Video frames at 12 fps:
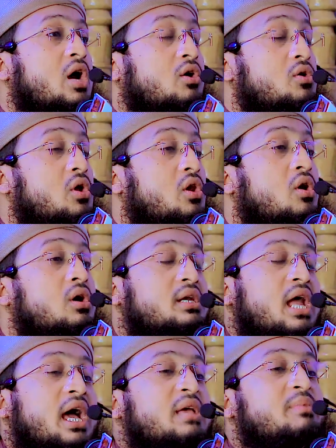কোনো লোক
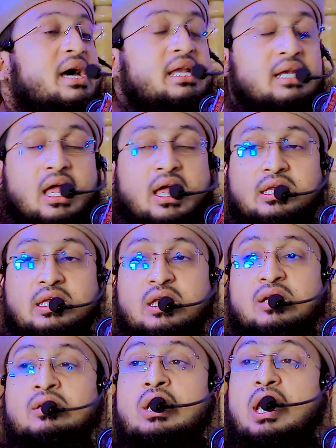নাই বাড়ি নাই
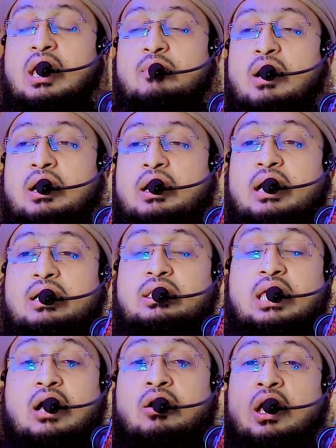এইবার ডাক
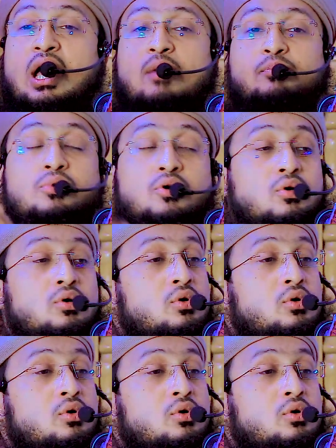দিয়া কয় আব্বু